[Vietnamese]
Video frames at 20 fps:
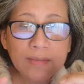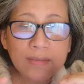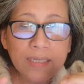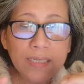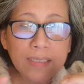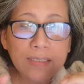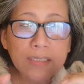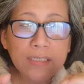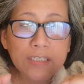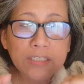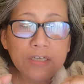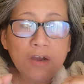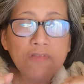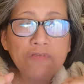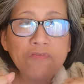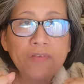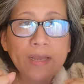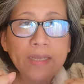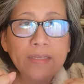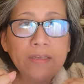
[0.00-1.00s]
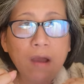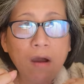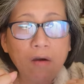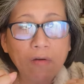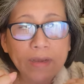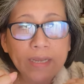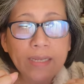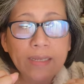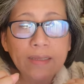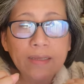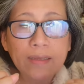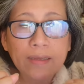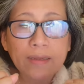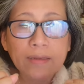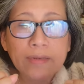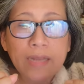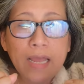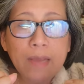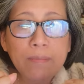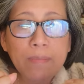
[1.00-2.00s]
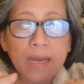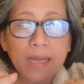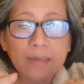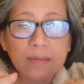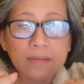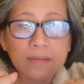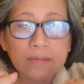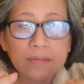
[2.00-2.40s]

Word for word: thì người chồng phải giỏi để mà